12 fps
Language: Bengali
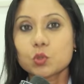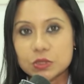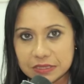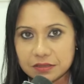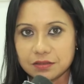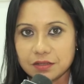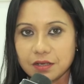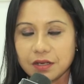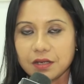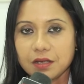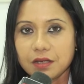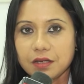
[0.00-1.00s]
প্রোটিন
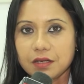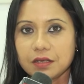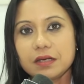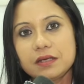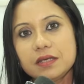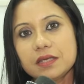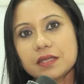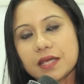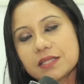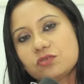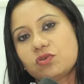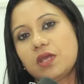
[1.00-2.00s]
কিডনির
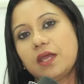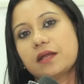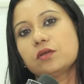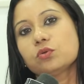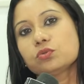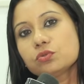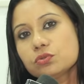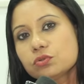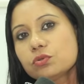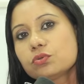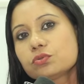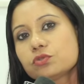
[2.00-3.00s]
ক্ষেত্রে একটা অত্যন্ত
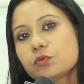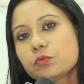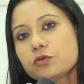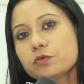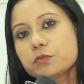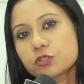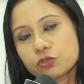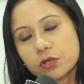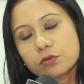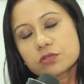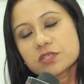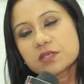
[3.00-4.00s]
গুরুত্বপূর্ণ বিষয়
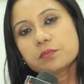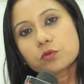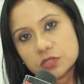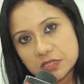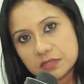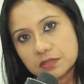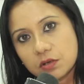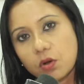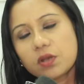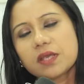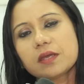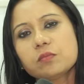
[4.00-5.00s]
হচ্ছে প্রোটিন
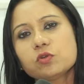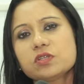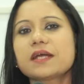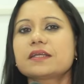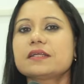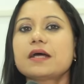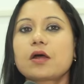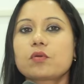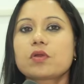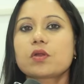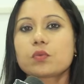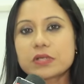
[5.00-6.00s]
অনেকের মধ্যে একটা
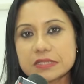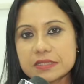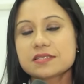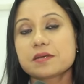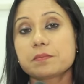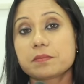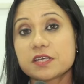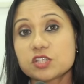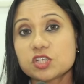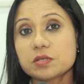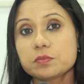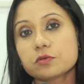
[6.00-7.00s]
ধারণা রয়েছে যে
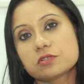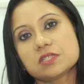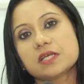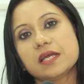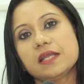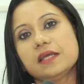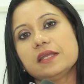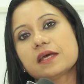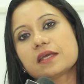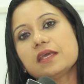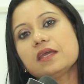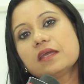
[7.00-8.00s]
বেশি প্রোটিন খেলে
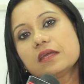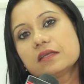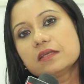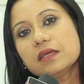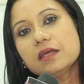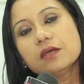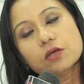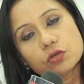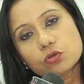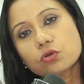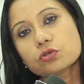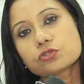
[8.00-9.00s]
নাকি কিডনি
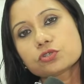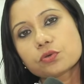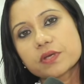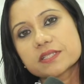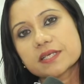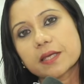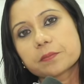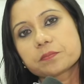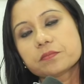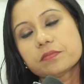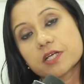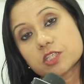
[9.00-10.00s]
নষ্ট হয়ে যায়
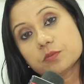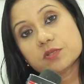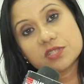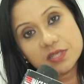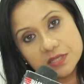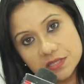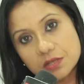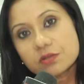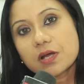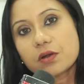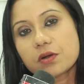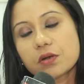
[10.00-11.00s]
পাশাপাশি এটাও
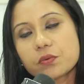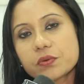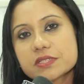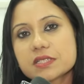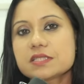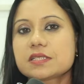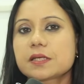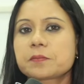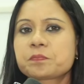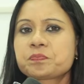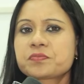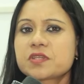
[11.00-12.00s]
ধারণা রয়েছে যে
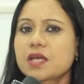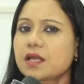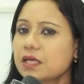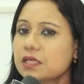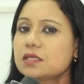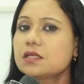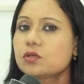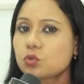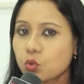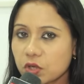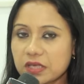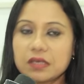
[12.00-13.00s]
যারা কিডনির
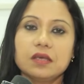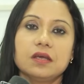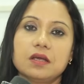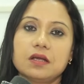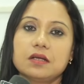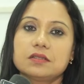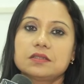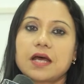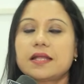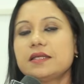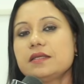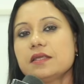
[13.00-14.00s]
রোগী
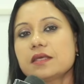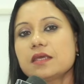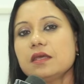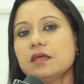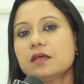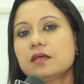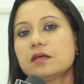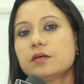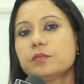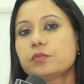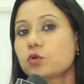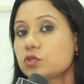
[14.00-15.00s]
তাদের নাকি
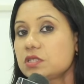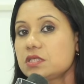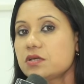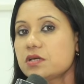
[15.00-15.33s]
প্রোটিন